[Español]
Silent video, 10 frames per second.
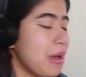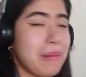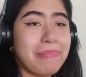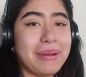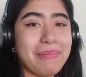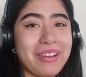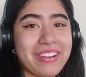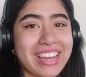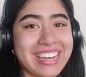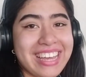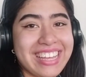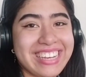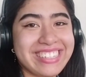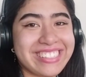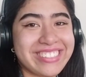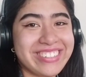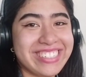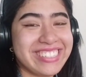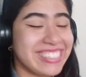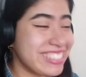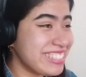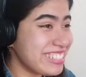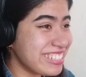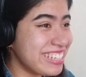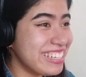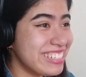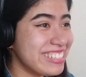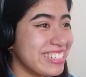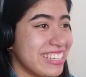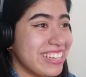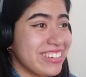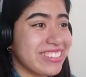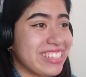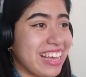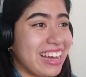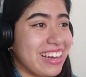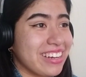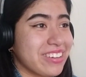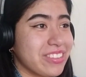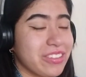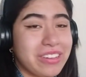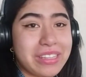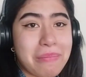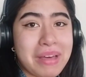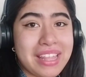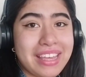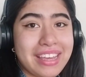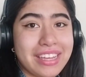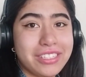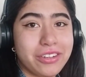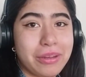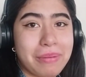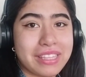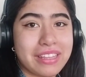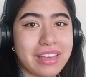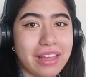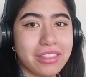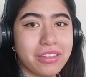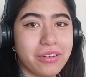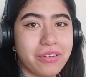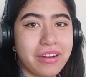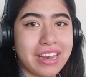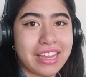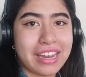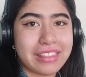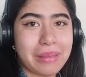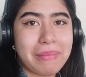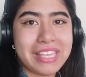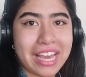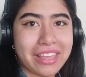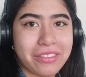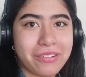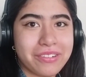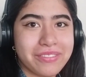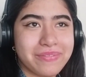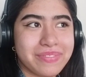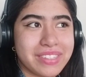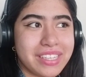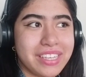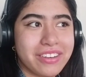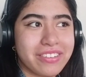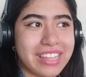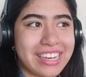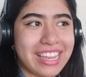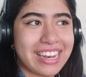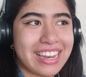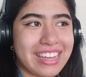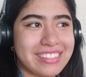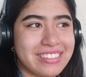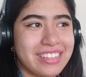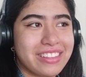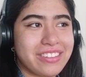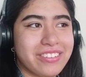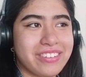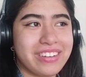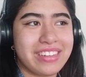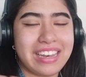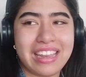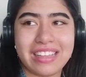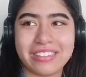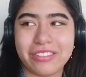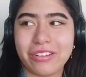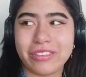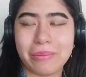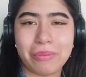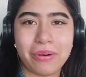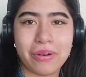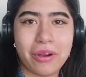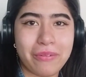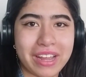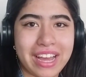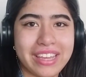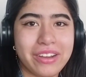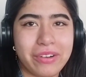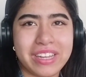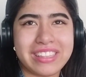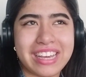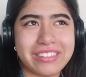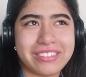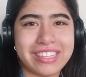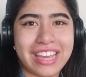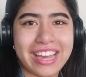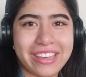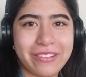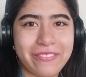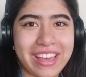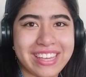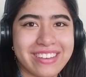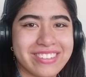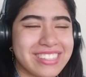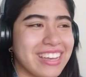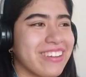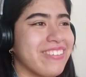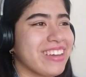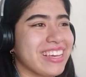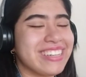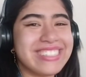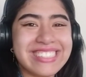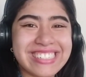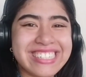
Primero que nada, estoy... Ah, o sea, con todo el tema de Johnny practicando el karate Miyagi-Do y con Daniel haciendo haciéndolo tipo Cobra Kai o en este caso sería Eagle Fang, o sea, es como que oh,